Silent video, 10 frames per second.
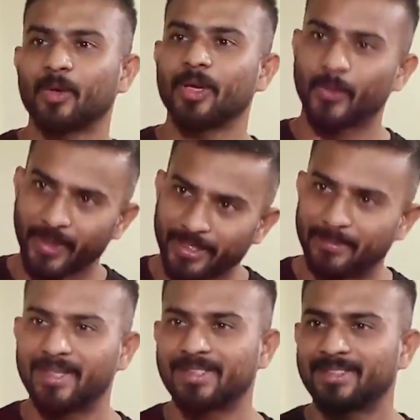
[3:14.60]
ஒரு டுவெண்ட்டி
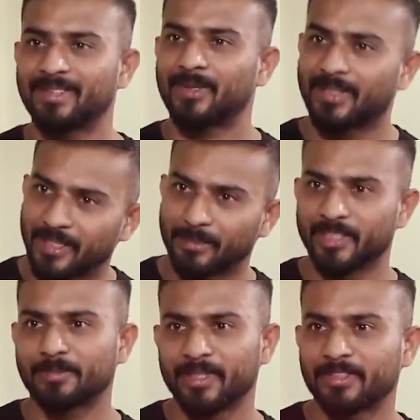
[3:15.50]
மினிட்ஸ் தேர்ட்டி
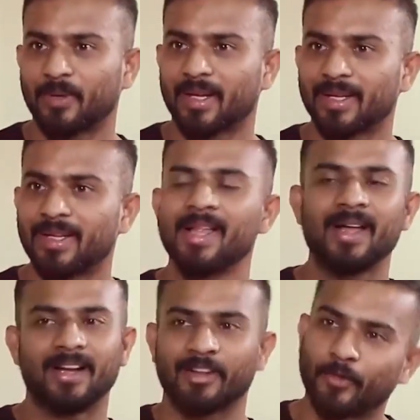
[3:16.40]
மினிட்ஸ் பேசுவாங்க
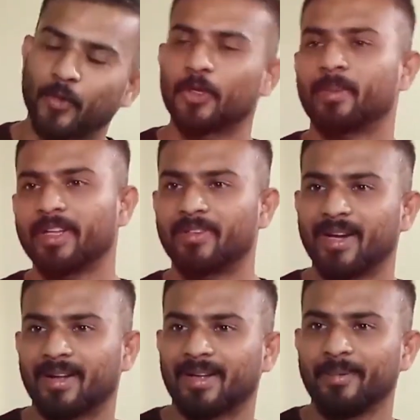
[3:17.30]
ஆனால் ஃபோட்டோ மட்டும்
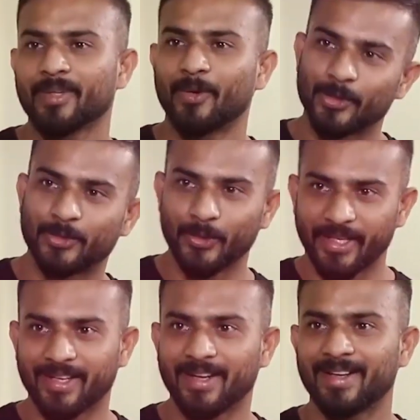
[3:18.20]
வேணாம் ஒரு
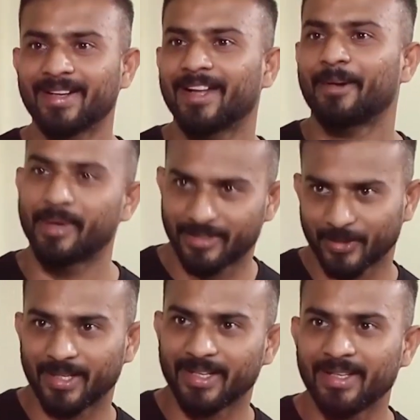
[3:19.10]
ஷூட்டிங்காக இருக்கேன் அப்படின்னு
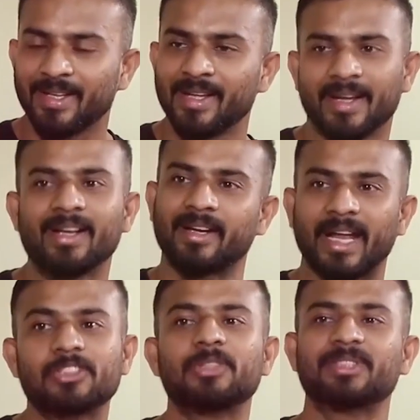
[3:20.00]
சொல்லிட்டு ஏன்னா
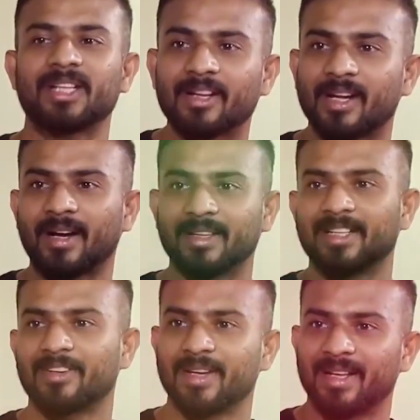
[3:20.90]
டிரான்ஸ்ஃபர்மேஷன் காட்ட
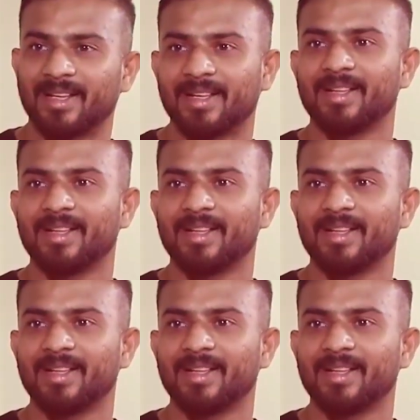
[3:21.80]
தேவையில்ல